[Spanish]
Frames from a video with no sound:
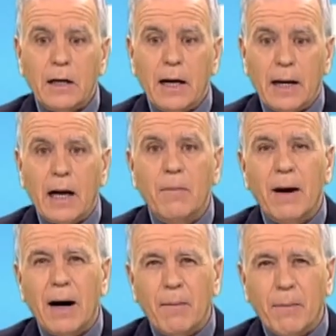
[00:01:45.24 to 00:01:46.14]
el
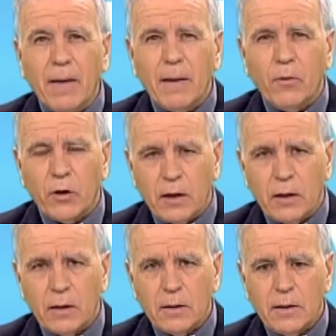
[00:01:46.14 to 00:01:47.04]
alma amada por Él
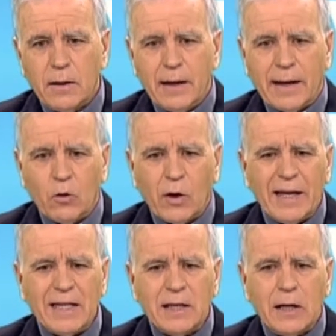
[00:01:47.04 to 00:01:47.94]
y que tú
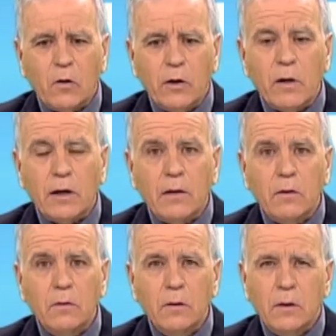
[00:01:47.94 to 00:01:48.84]
quieras tener con Él una
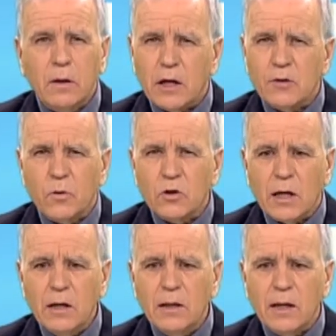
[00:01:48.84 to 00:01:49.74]
relación
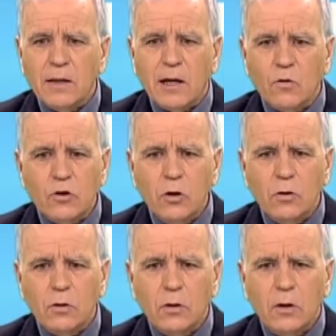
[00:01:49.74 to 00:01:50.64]
esponsalicia, de
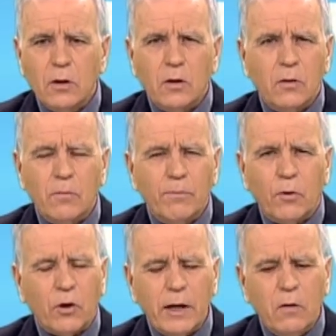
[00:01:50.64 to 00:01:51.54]
ilusión.
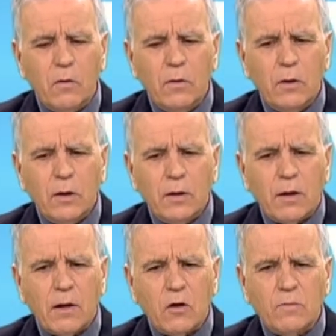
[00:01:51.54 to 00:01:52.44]
¿Por qué no
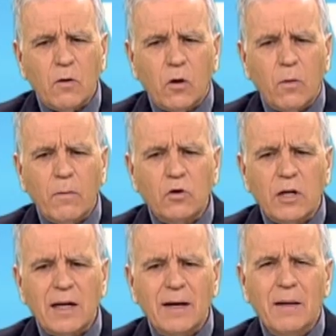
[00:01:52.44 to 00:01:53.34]
decir, Dios mío, cómo me
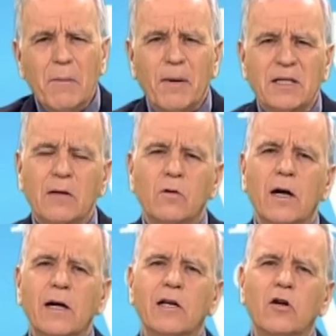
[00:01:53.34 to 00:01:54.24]
gustaría pasar de
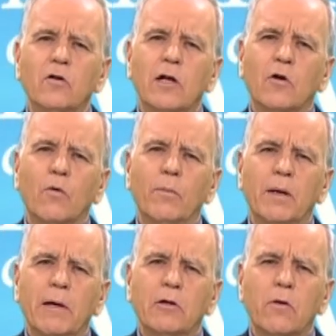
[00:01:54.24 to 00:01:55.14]
una religión del
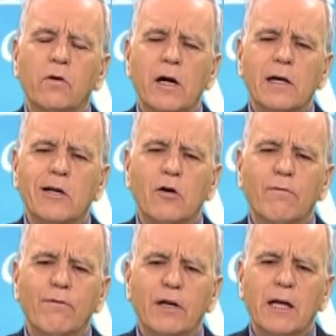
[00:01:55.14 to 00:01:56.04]
cumplimiento, de una
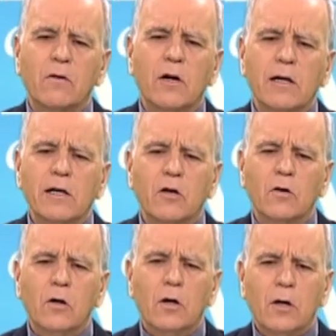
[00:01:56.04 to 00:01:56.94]
religión fría, de una
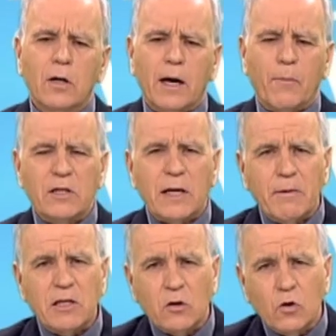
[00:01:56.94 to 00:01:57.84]
religión que pueda ser a
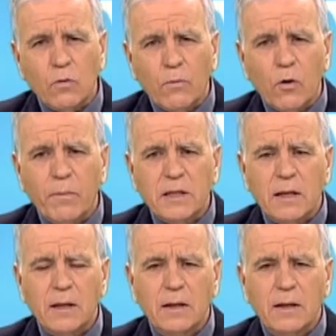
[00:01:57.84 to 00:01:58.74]
veces incluso un poco
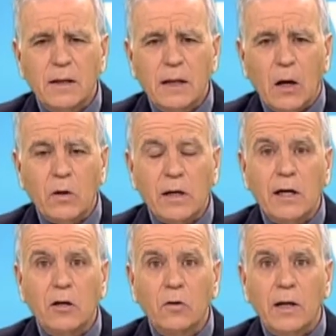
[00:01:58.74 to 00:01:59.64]
pesada, a una
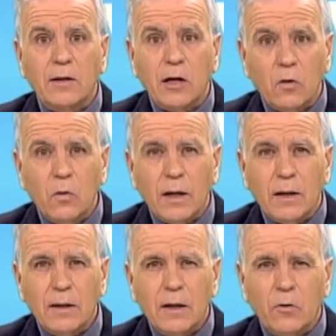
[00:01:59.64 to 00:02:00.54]
religión de la ternura,
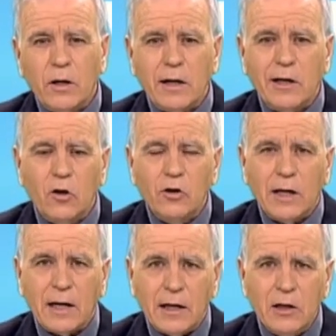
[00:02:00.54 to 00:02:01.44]
una religión
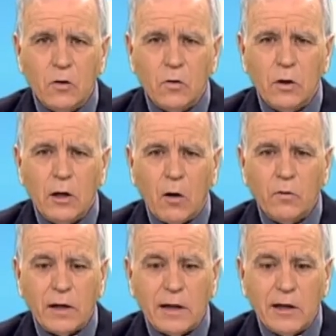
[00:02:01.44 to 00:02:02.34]
del cariño,
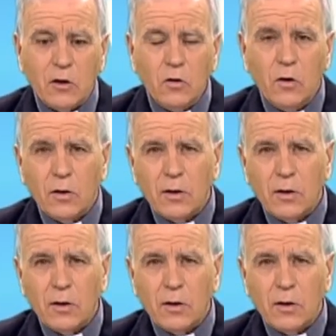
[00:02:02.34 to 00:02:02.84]
una religión